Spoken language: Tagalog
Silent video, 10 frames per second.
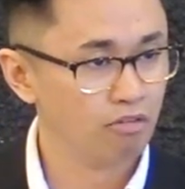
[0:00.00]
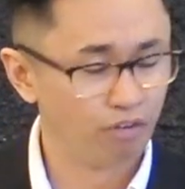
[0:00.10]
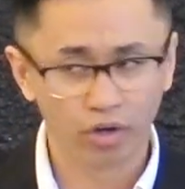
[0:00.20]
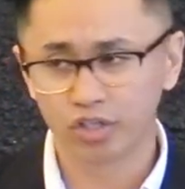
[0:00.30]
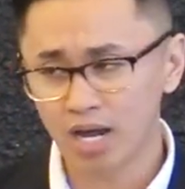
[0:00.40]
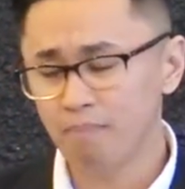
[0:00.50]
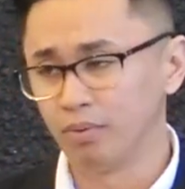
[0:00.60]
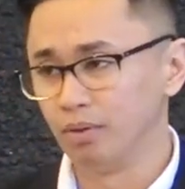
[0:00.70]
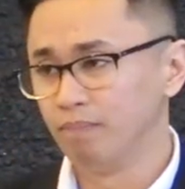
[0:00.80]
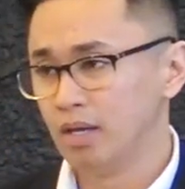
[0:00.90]
For
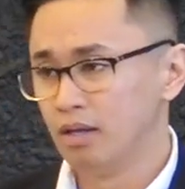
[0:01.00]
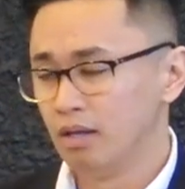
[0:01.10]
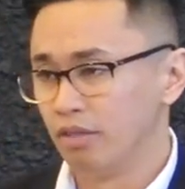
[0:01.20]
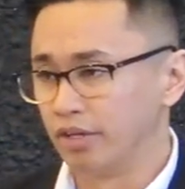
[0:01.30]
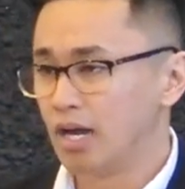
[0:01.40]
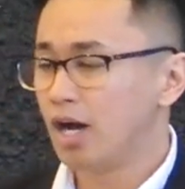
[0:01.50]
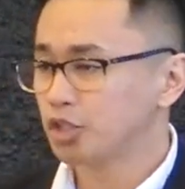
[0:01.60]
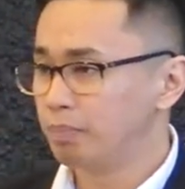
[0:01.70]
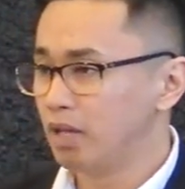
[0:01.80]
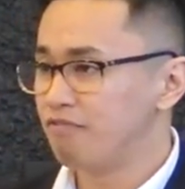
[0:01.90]
example, the
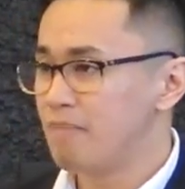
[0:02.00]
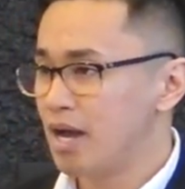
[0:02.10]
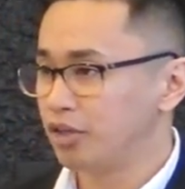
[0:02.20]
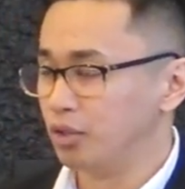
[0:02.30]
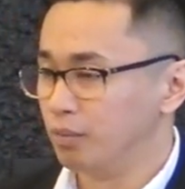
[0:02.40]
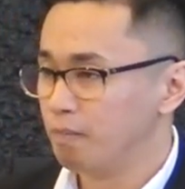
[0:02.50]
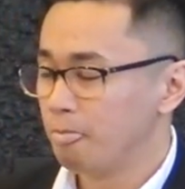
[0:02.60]
Gospel of Matthew.